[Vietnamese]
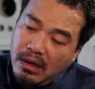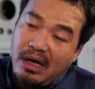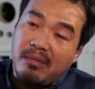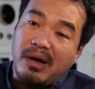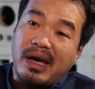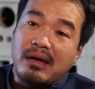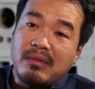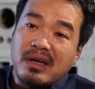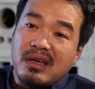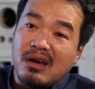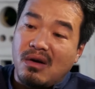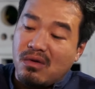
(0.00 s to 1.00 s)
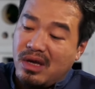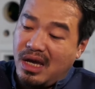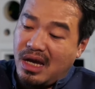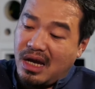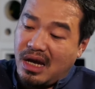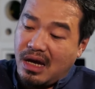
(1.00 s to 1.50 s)
Ê mày mày vô
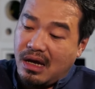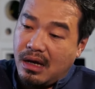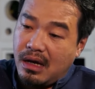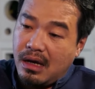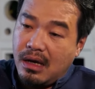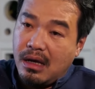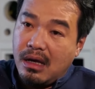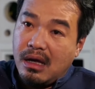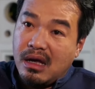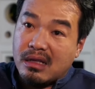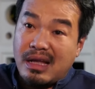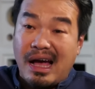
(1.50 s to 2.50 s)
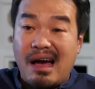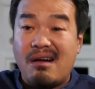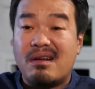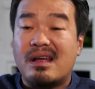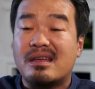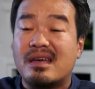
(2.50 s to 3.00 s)
duyên à
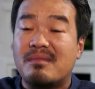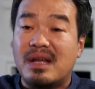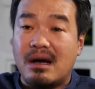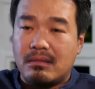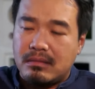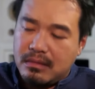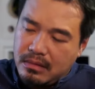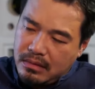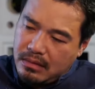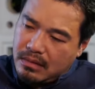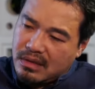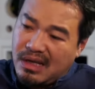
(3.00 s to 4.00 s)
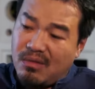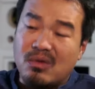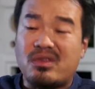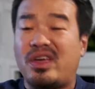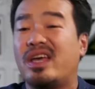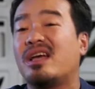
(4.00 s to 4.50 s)
Tao là giám đốc Tao
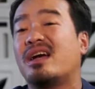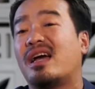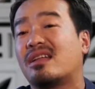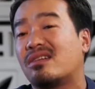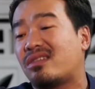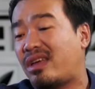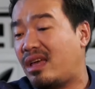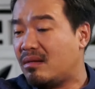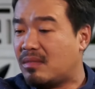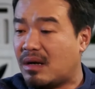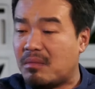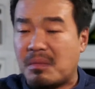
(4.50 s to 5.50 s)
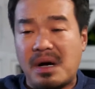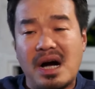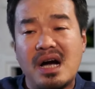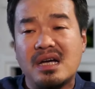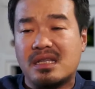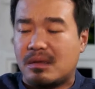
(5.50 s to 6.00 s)
muốn tiện ai tao tiện mắc
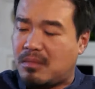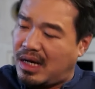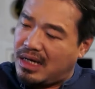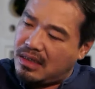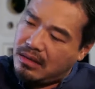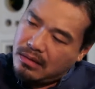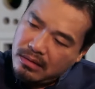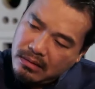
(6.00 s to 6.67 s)
mới tới mày